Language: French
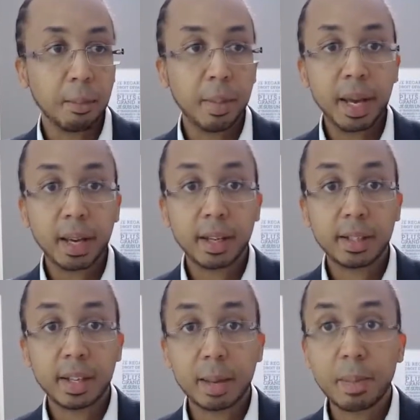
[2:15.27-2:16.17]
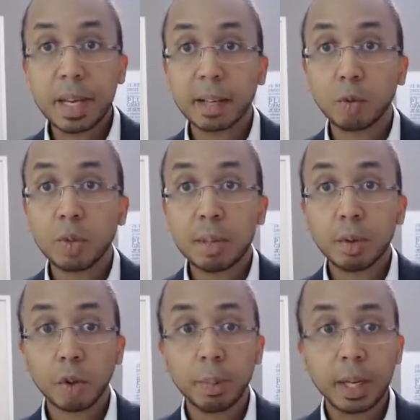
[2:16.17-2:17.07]
mais ça s'applique à tout type
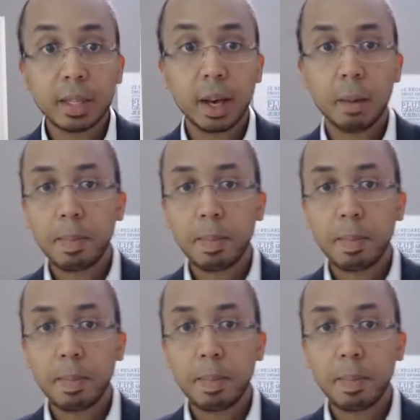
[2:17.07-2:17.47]
d'entreprise.